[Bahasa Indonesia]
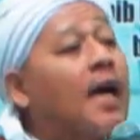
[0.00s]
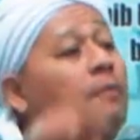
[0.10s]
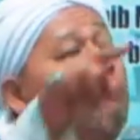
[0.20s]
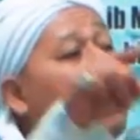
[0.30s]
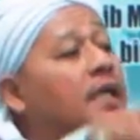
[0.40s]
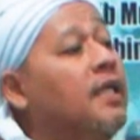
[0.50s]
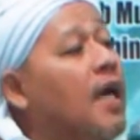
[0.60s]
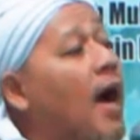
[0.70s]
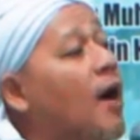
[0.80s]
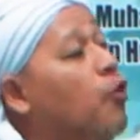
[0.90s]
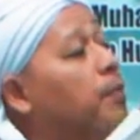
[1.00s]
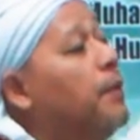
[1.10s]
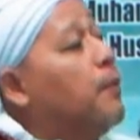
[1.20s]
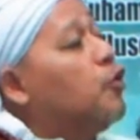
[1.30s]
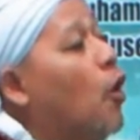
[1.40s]
maka baginya aku
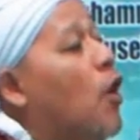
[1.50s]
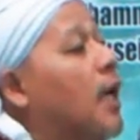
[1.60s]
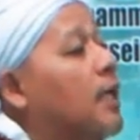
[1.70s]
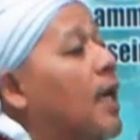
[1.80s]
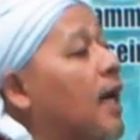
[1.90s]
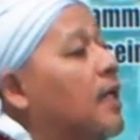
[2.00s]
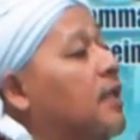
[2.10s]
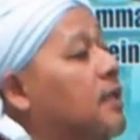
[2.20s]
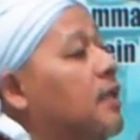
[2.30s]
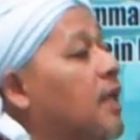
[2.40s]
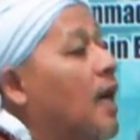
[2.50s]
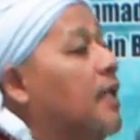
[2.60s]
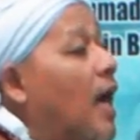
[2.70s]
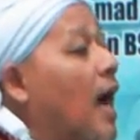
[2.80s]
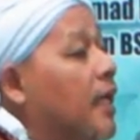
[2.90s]
beri pertolongan kelak nanti di
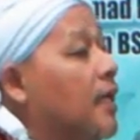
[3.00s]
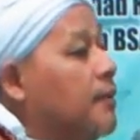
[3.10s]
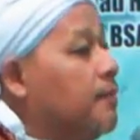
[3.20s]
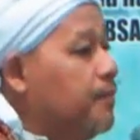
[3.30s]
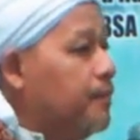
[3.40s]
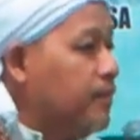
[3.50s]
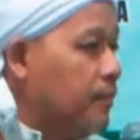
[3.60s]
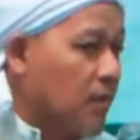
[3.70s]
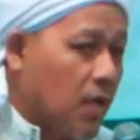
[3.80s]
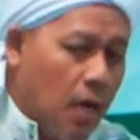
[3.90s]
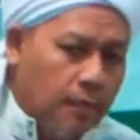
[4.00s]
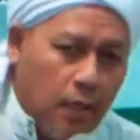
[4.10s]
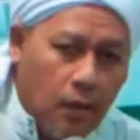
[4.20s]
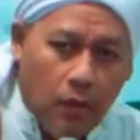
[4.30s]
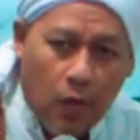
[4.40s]
hari akhir.
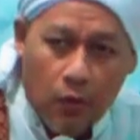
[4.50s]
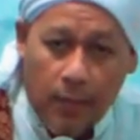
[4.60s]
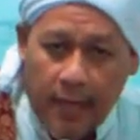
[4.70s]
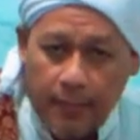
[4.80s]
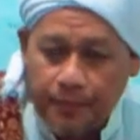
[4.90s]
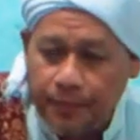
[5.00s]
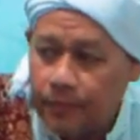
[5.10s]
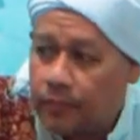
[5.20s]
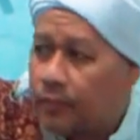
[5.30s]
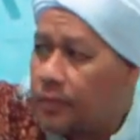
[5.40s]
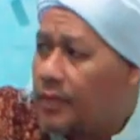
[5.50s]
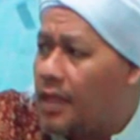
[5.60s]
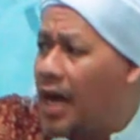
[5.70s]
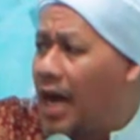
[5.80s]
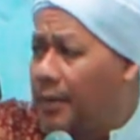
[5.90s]
Amin. Allahumma.
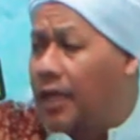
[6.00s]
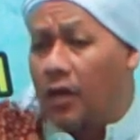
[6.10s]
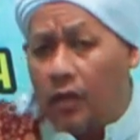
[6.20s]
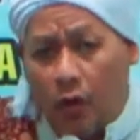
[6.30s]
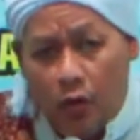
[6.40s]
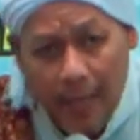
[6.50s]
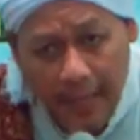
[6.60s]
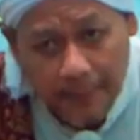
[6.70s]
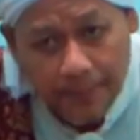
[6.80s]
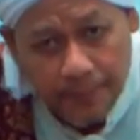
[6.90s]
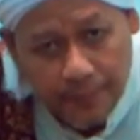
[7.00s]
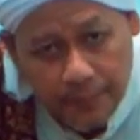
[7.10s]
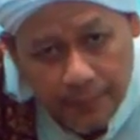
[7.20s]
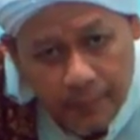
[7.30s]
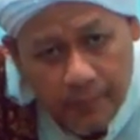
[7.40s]
Amin. Allahumma.
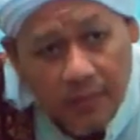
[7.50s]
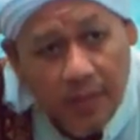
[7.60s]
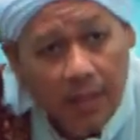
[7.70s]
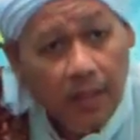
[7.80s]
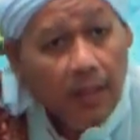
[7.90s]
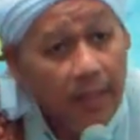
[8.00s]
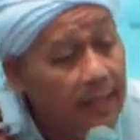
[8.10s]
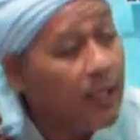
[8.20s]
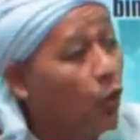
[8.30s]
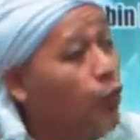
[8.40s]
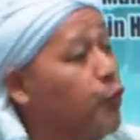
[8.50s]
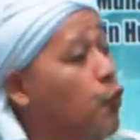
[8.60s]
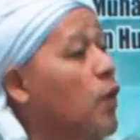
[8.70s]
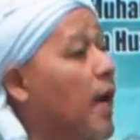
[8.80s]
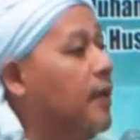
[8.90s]
Ini
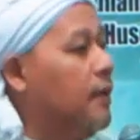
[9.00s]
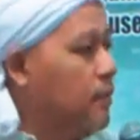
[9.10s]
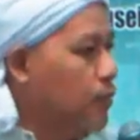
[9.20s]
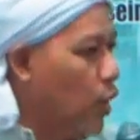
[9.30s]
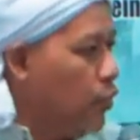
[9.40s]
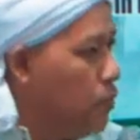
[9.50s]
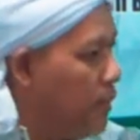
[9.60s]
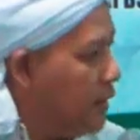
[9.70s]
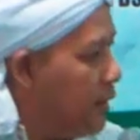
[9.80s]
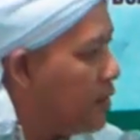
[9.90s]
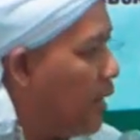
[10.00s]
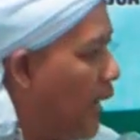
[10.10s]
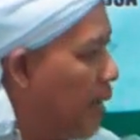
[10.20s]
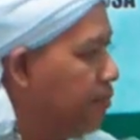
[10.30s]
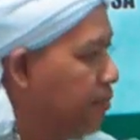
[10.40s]
keuntungan buat umat
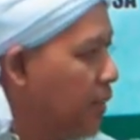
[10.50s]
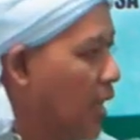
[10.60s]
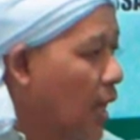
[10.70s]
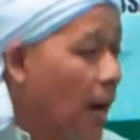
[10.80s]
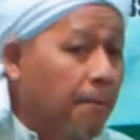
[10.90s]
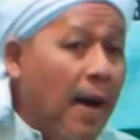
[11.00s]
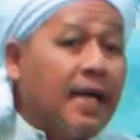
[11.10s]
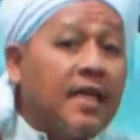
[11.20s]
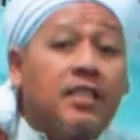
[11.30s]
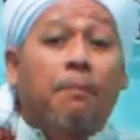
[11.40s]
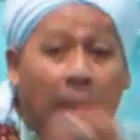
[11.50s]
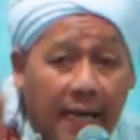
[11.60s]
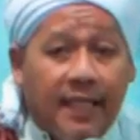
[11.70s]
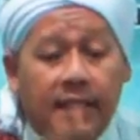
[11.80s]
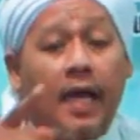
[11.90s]
Islam. Maka
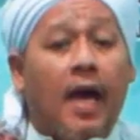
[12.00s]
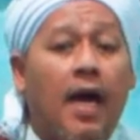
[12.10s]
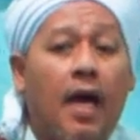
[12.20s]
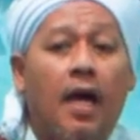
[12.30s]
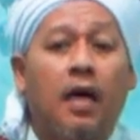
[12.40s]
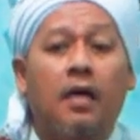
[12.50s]
sebaliknya,